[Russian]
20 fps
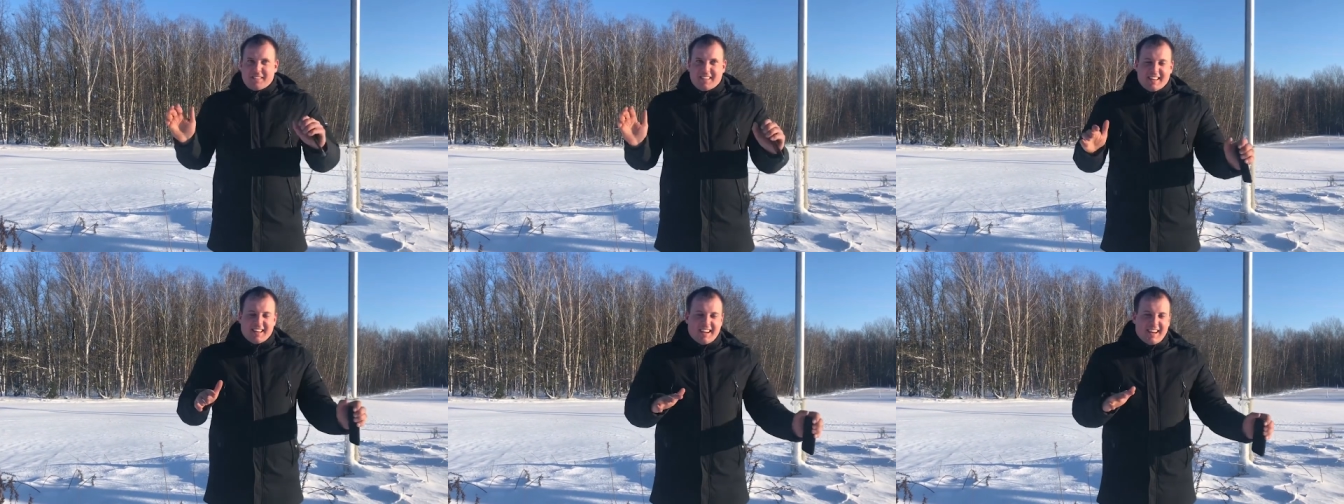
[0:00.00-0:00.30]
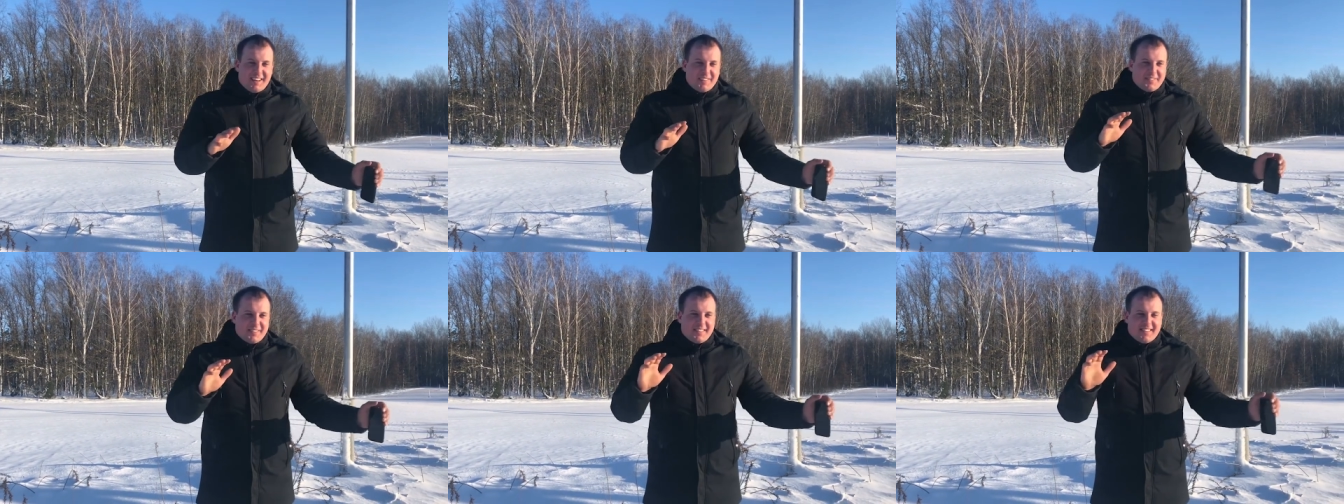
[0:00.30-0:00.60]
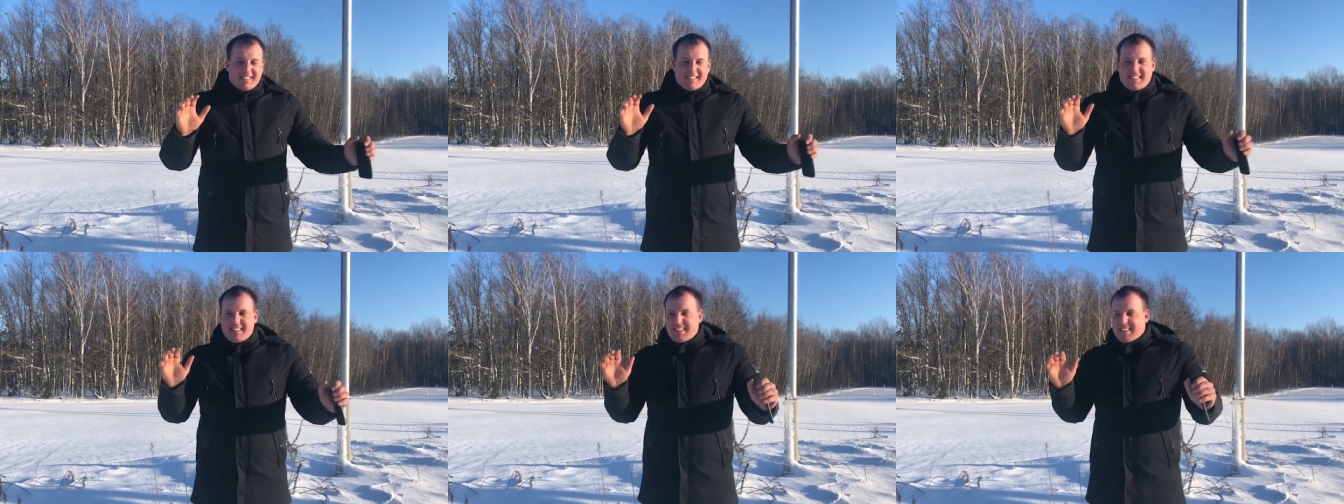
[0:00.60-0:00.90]
дрифт,
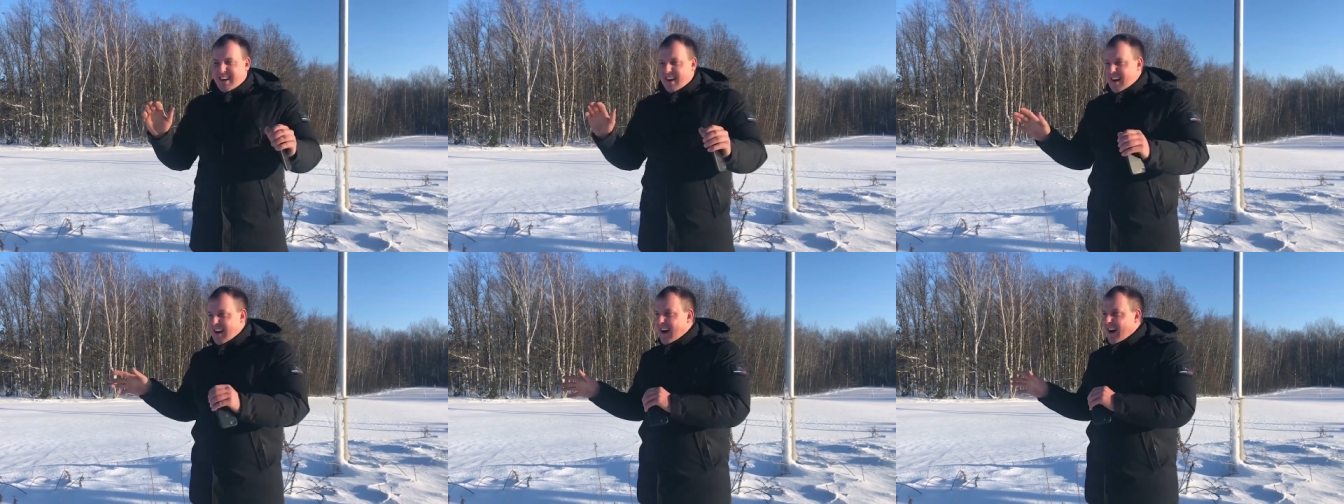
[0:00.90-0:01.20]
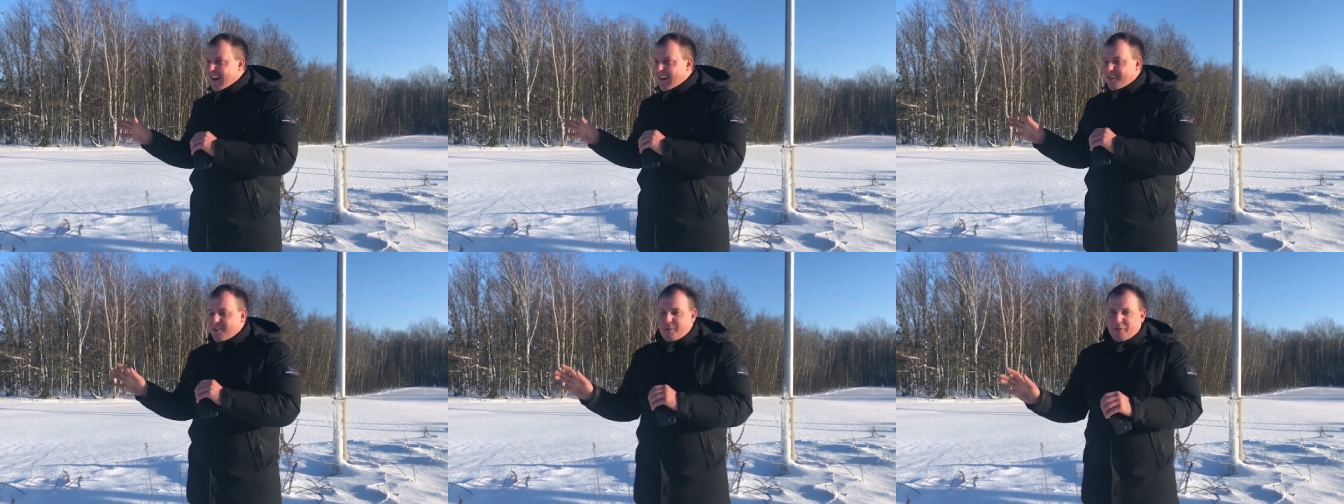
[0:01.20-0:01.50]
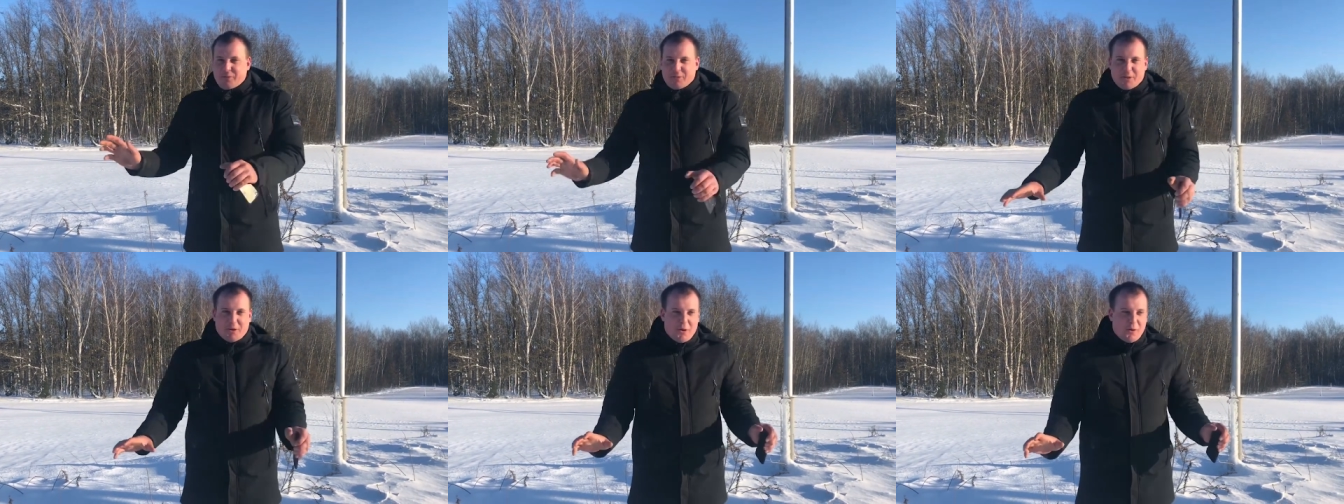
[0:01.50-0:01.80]
драк,
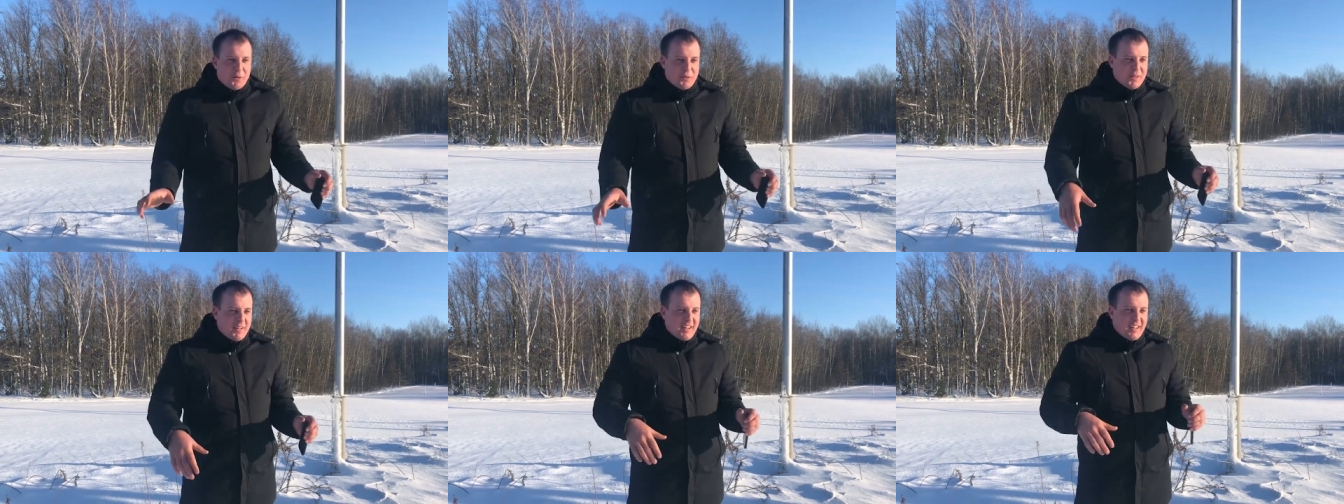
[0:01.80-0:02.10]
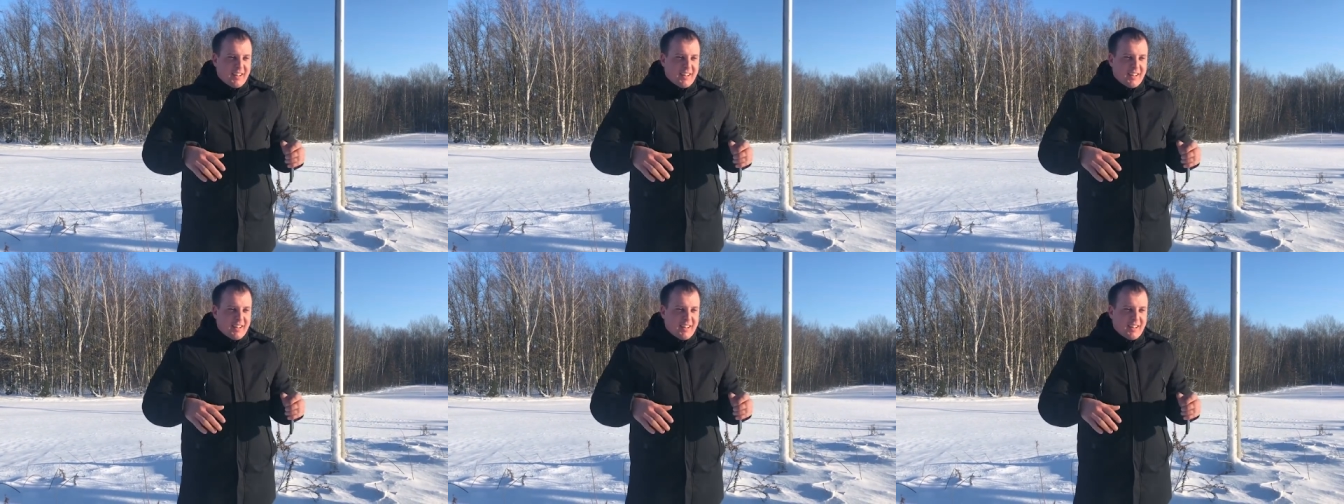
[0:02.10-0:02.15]
оффроуд.